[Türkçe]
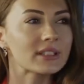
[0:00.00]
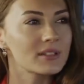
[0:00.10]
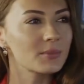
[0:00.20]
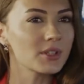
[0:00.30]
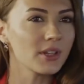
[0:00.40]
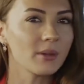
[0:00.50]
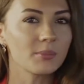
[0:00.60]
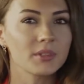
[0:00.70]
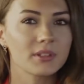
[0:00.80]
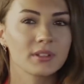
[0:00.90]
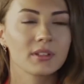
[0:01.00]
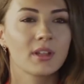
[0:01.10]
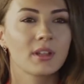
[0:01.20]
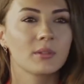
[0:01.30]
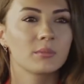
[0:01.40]
nasıl bir şey yapmadın?
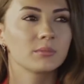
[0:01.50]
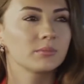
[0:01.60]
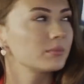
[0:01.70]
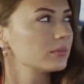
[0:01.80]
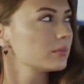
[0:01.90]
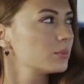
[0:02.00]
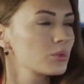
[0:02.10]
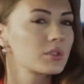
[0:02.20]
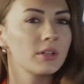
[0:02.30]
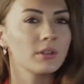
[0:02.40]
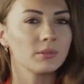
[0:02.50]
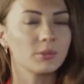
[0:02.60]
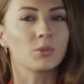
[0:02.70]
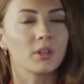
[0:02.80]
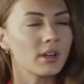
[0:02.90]
Buse'yle
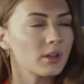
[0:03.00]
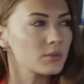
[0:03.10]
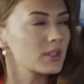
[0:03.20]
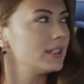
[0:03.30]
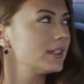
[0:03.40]
o kadar güzel